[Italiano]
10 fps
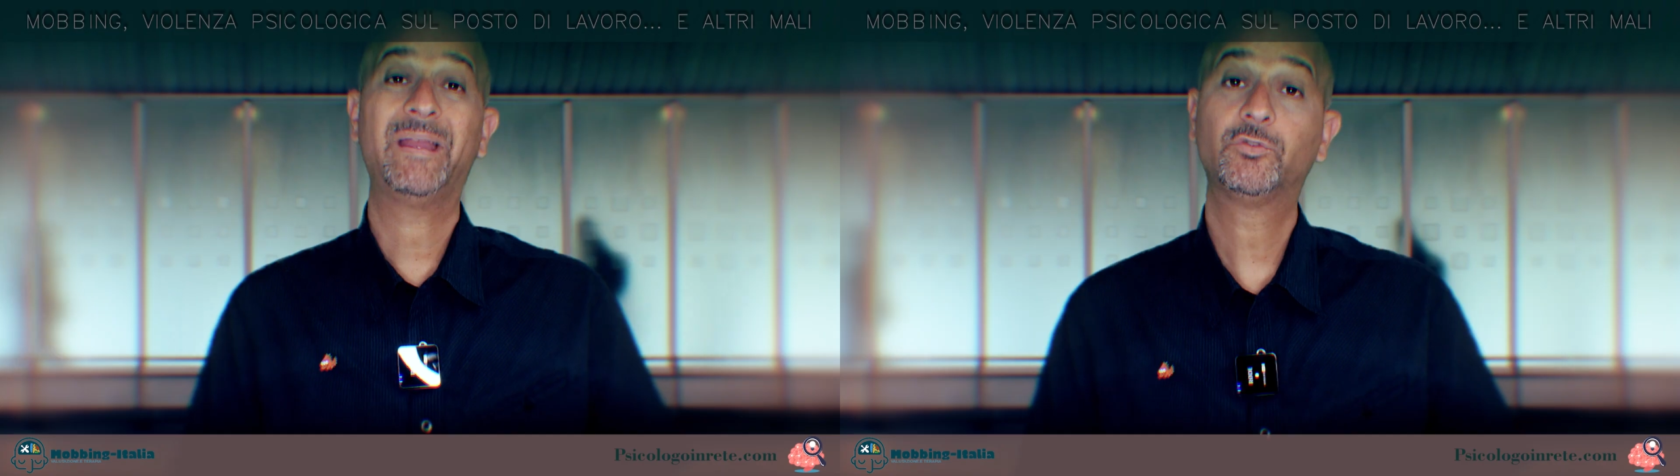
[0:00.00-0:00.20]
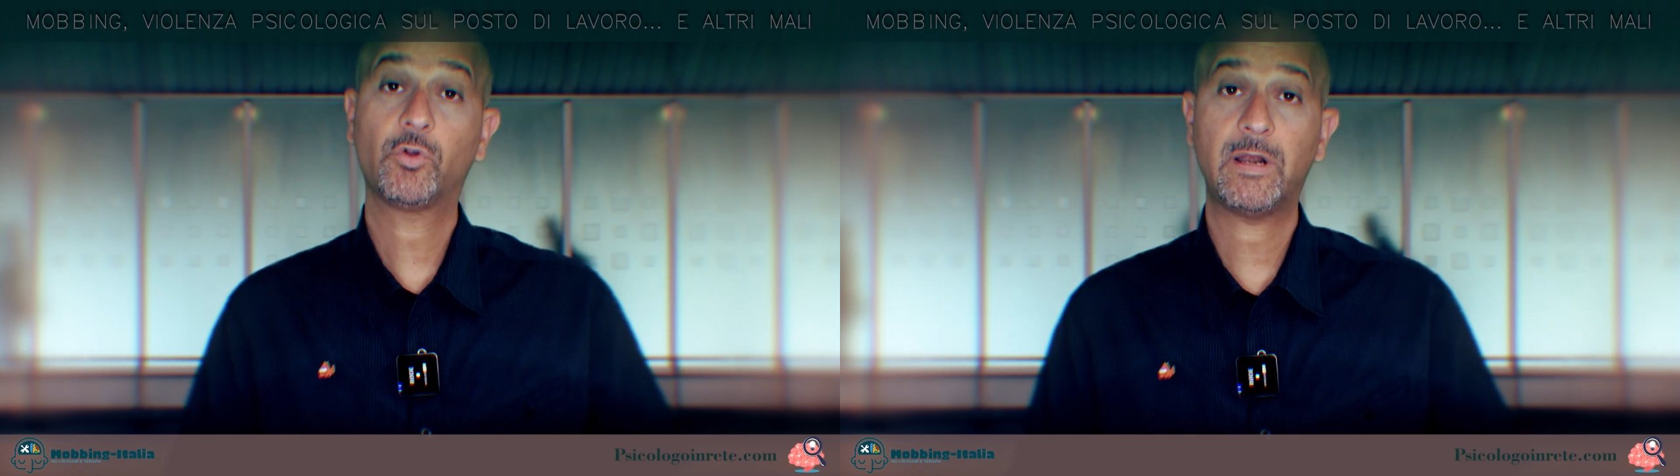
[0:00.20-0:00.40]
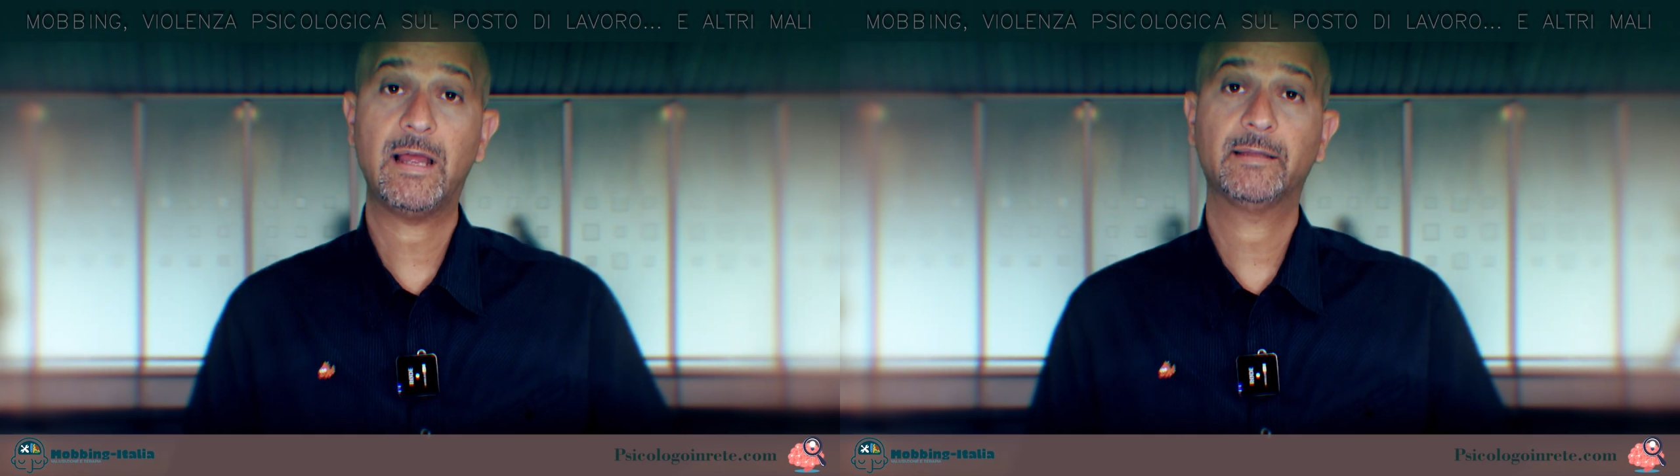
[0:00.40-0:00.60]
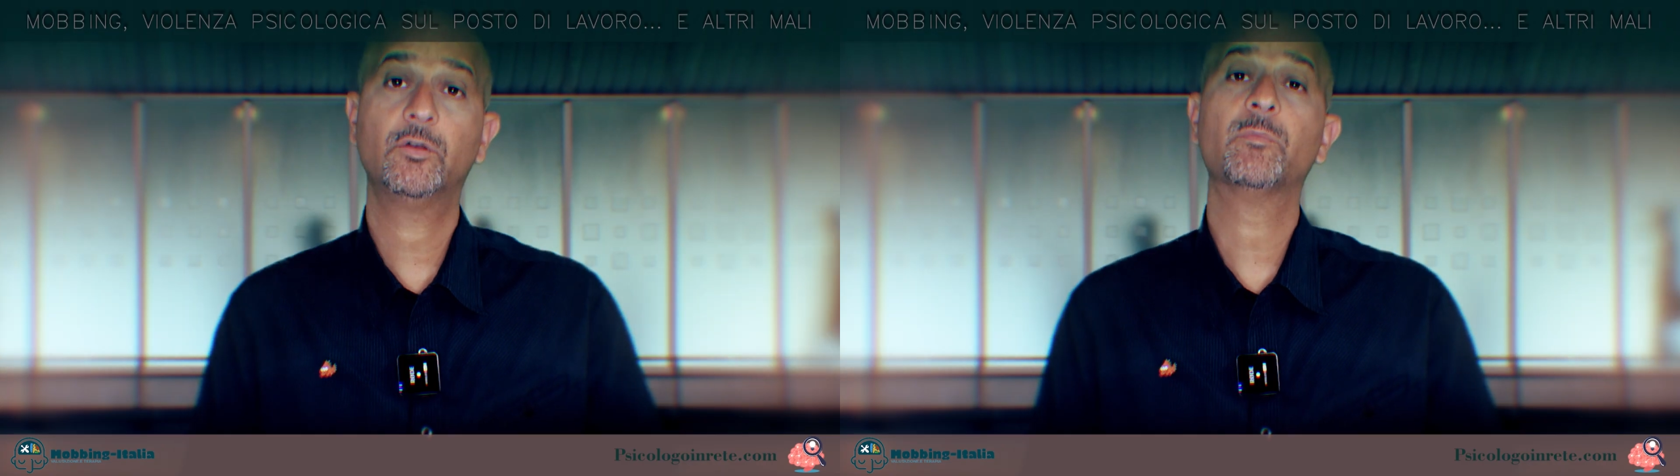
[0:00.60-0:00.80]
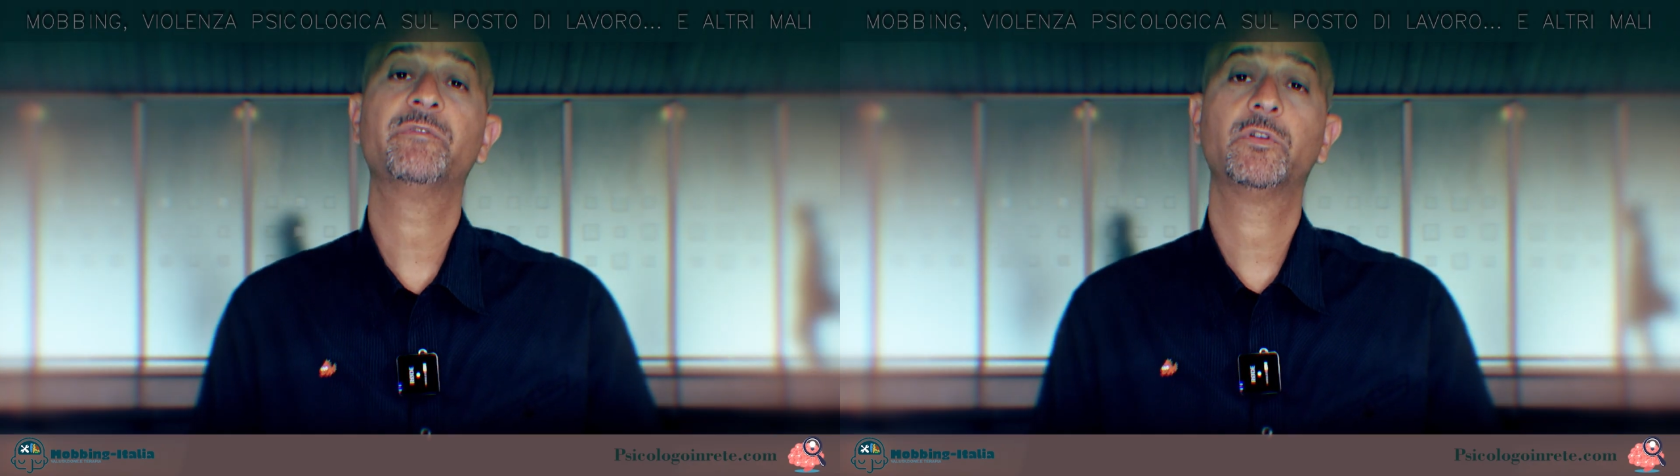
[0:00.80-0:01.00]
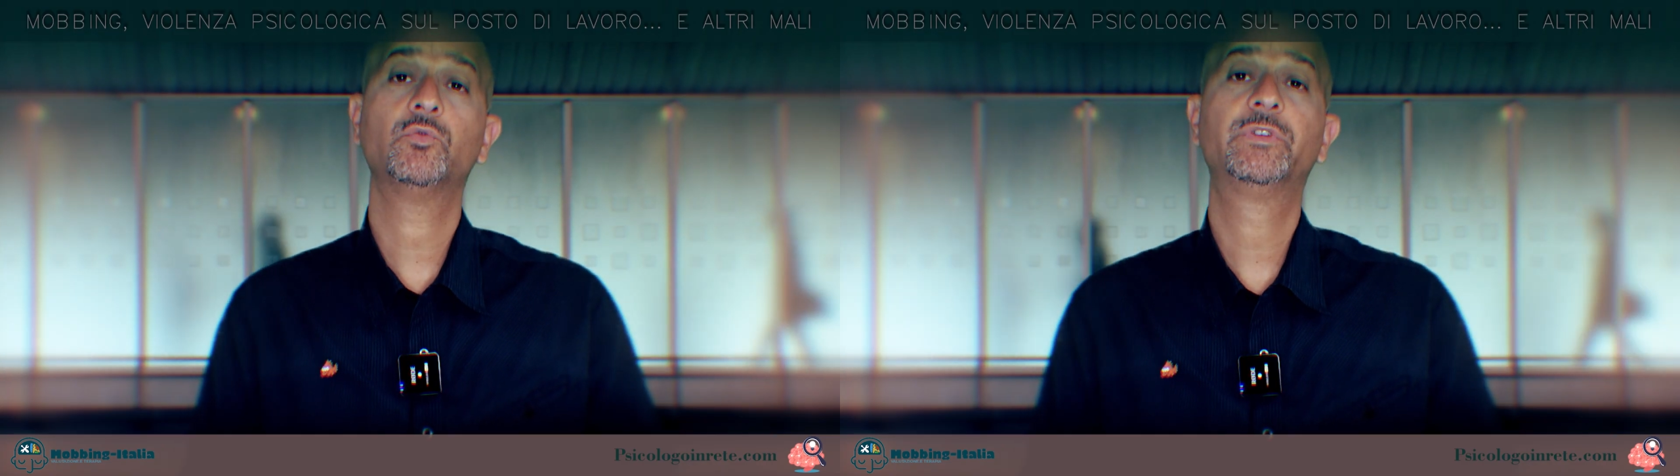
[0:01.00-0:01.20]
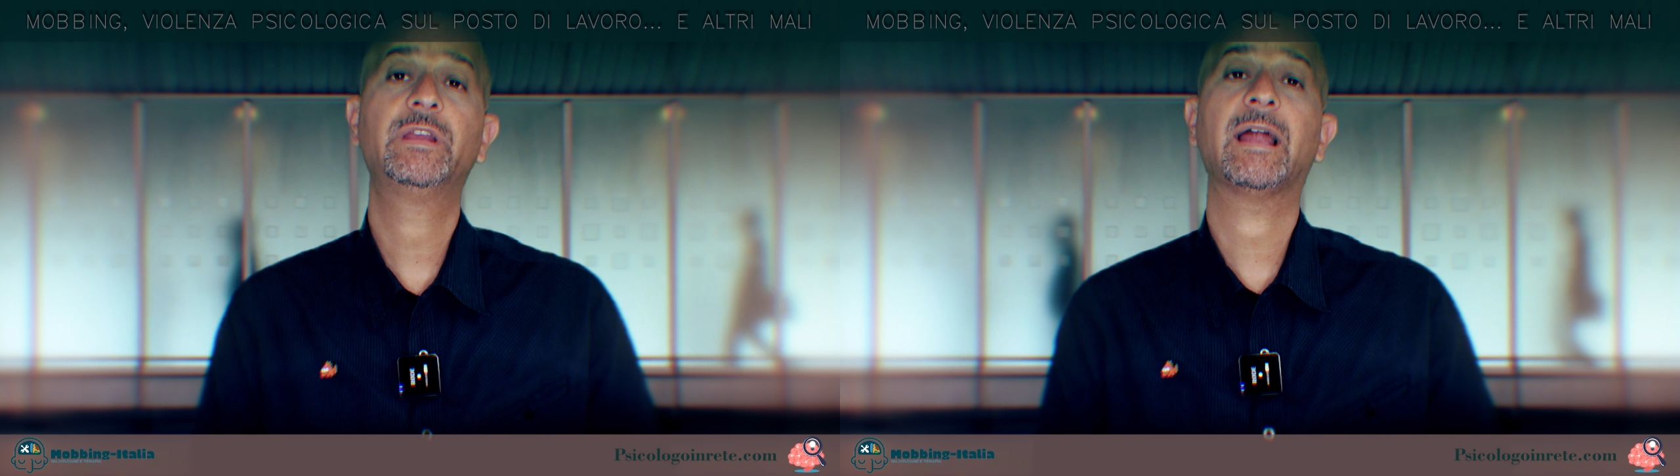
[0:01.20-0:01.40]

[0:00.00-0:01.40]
Bentornati o benvenuti